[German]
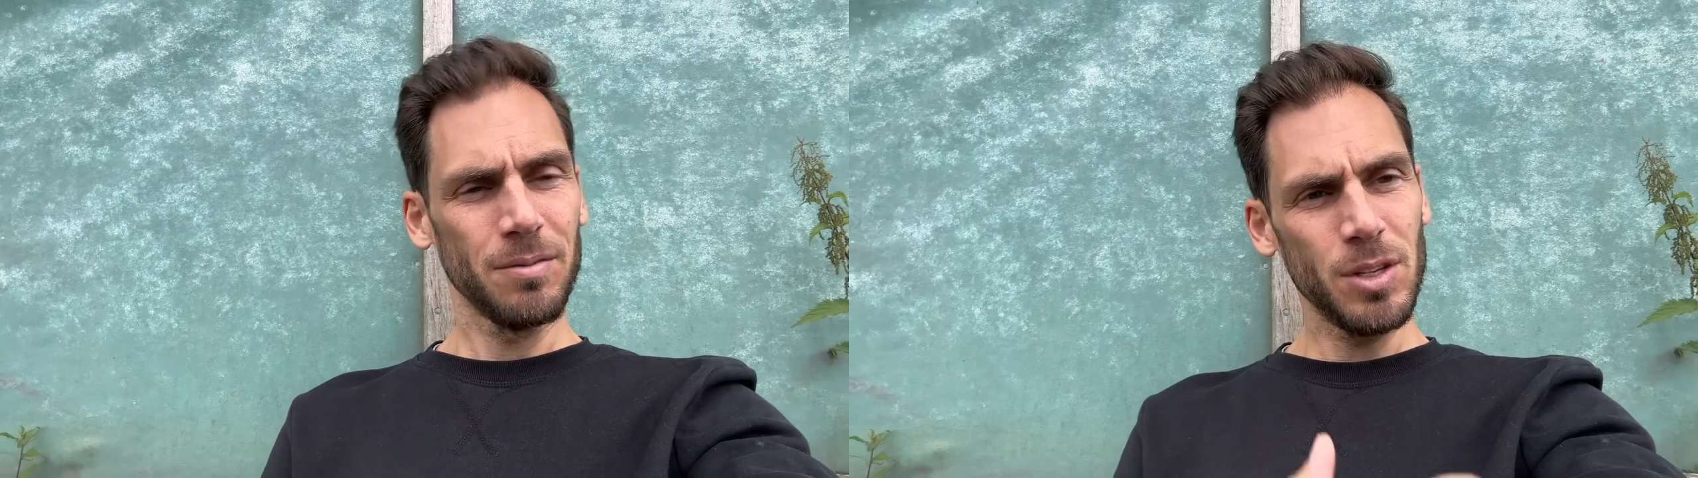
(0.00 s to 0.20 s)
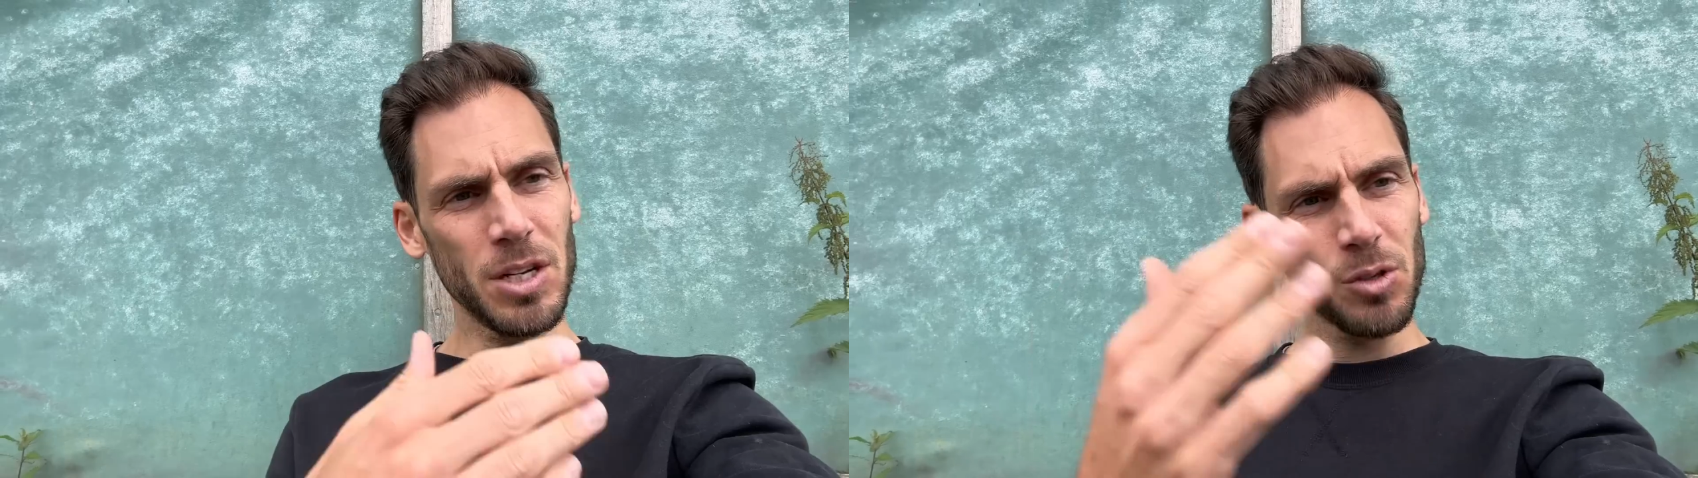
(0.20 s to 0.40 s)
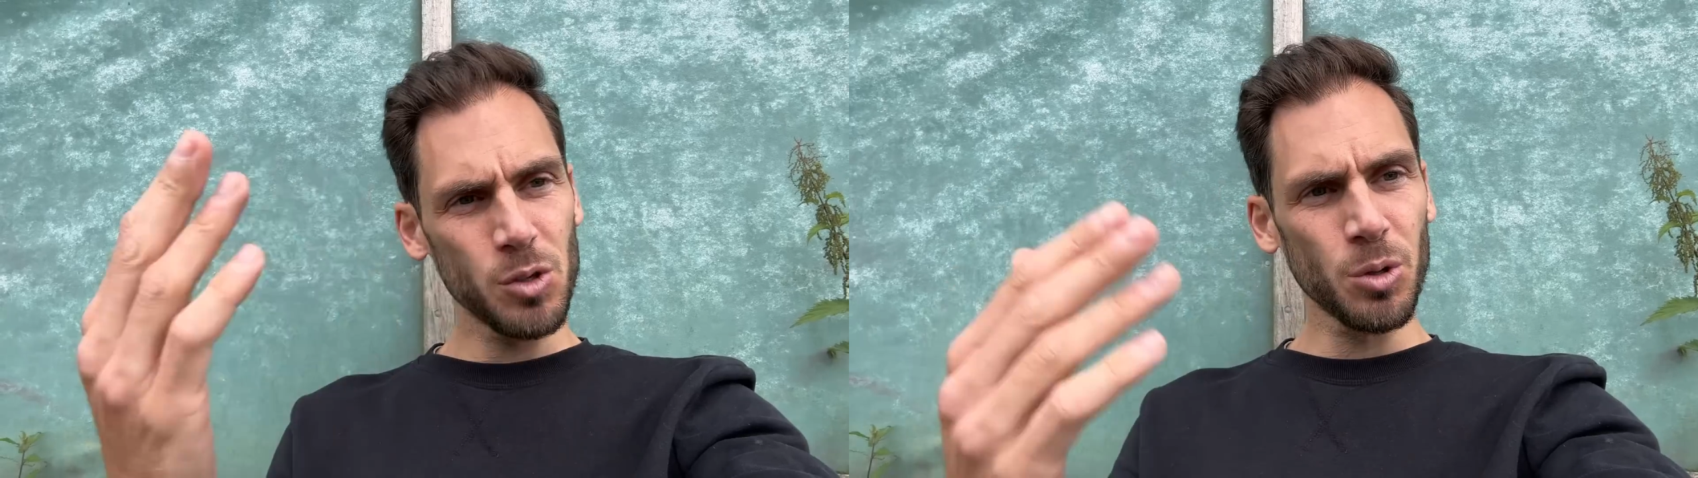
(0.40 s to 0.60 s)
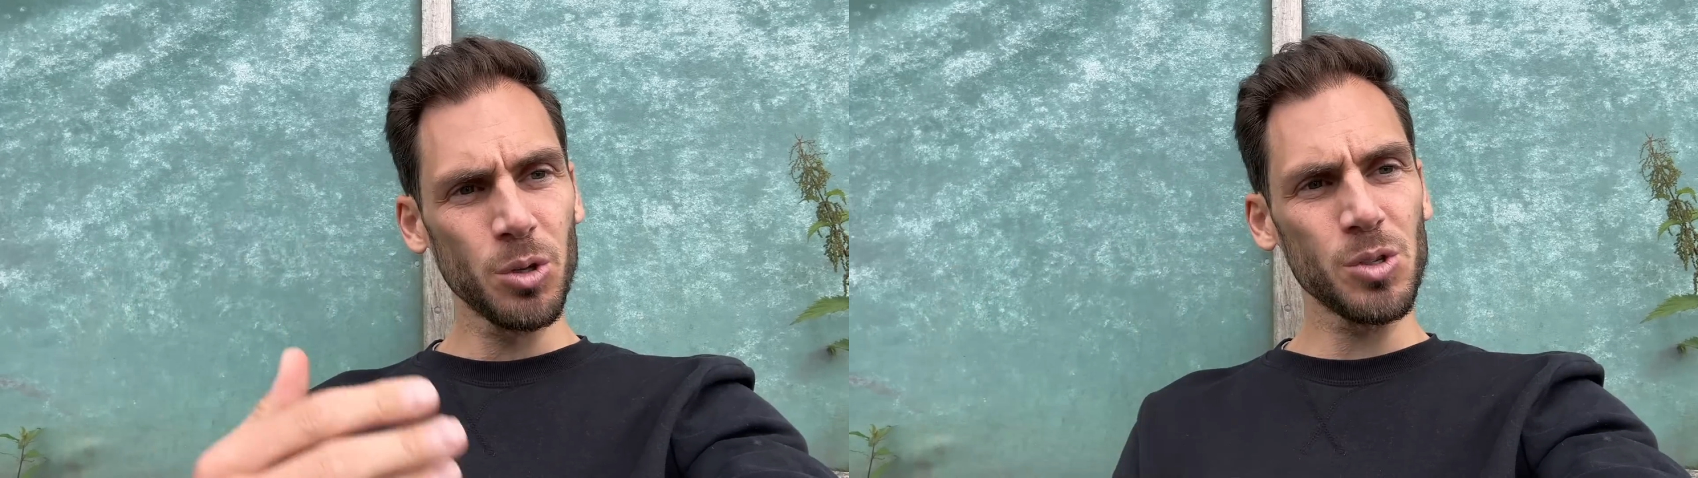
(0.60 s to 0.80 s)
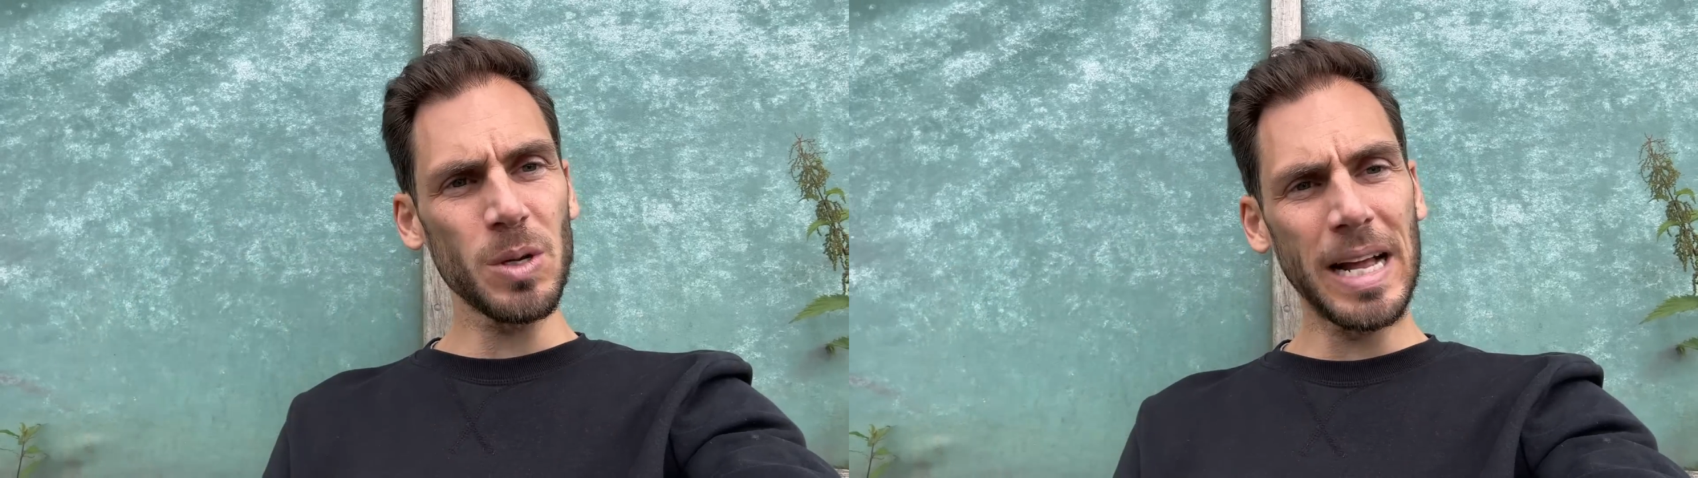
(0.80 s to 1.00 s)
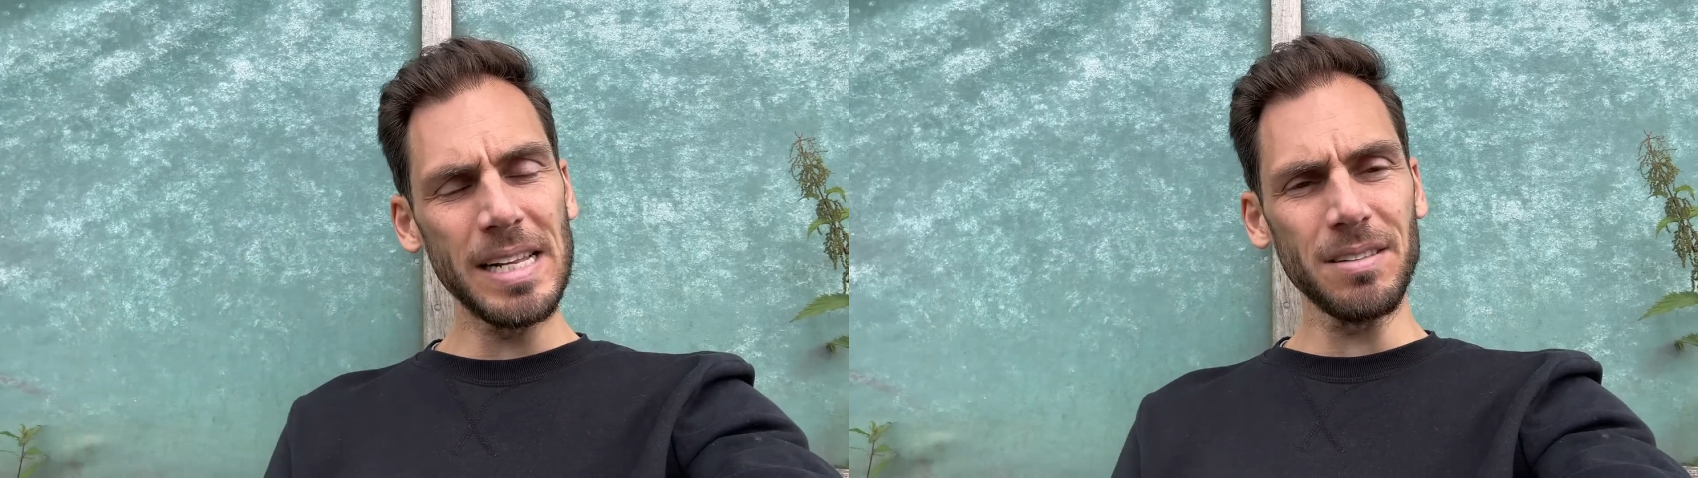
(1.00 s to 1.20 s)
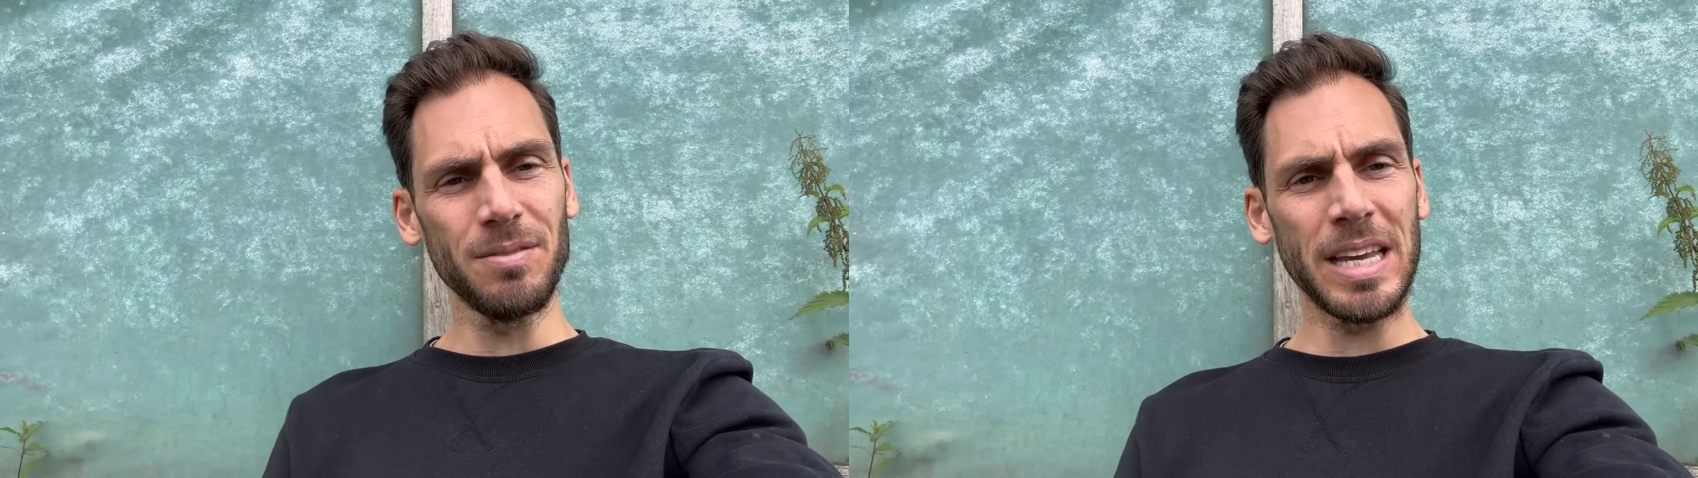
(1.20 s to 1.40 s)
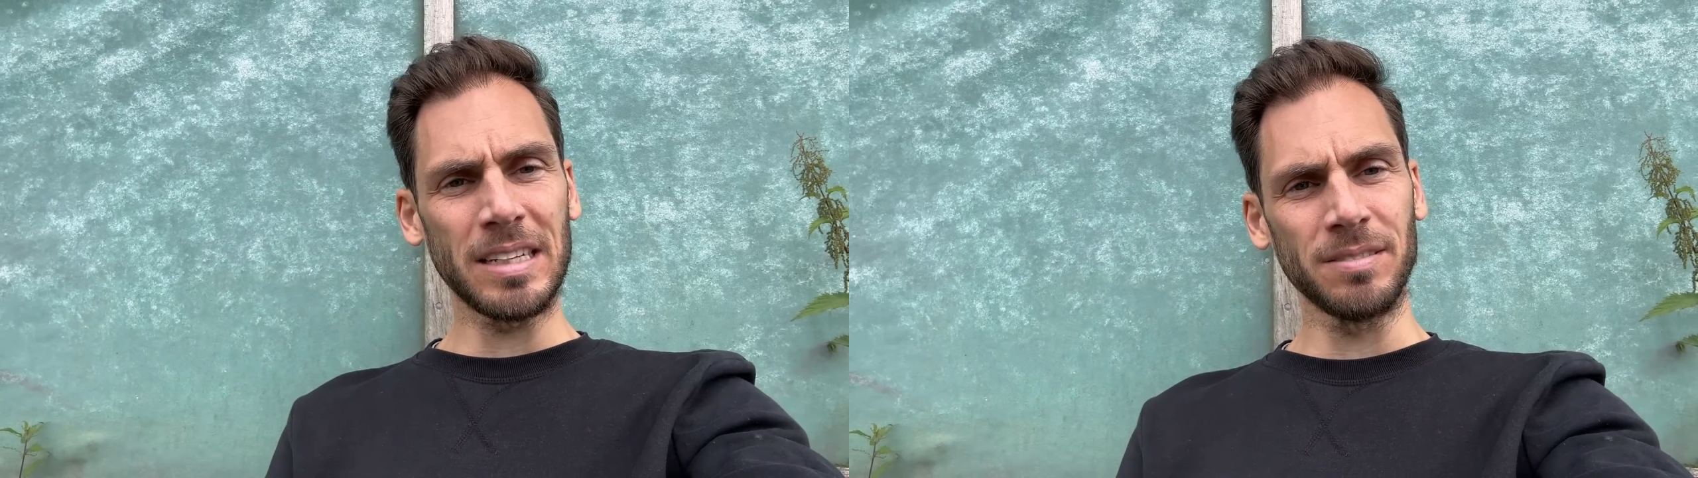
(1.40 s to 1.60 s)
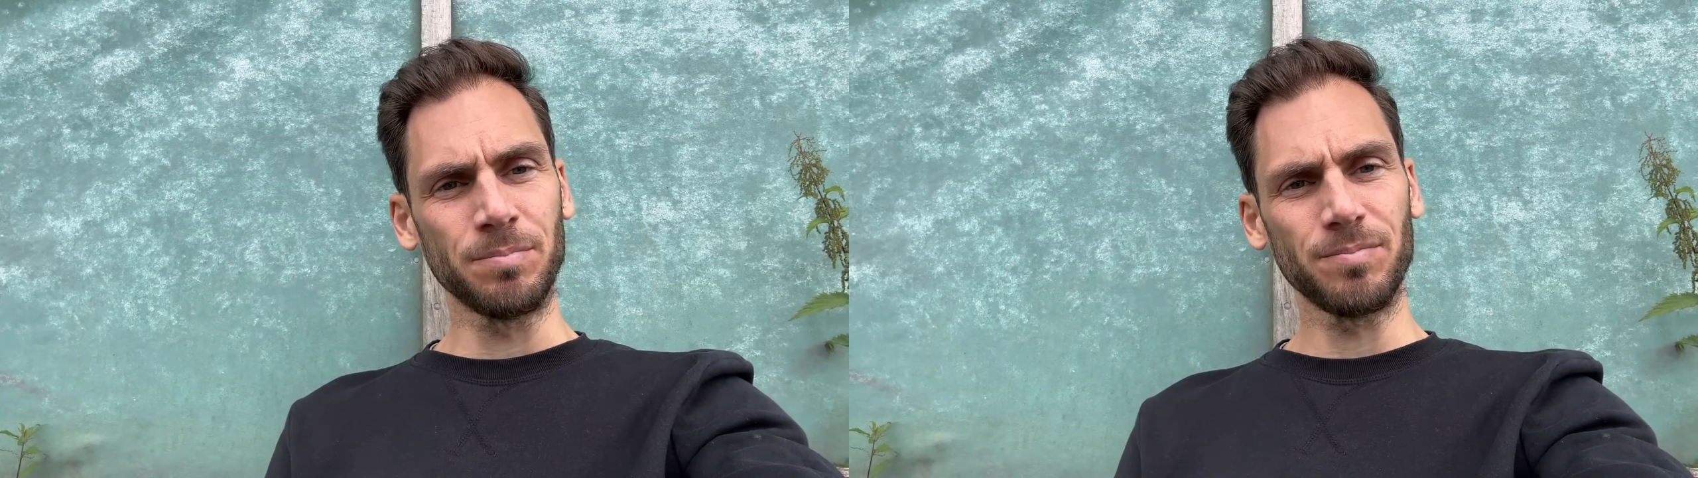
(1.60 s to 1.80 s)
wieder zurück zu alten Werten,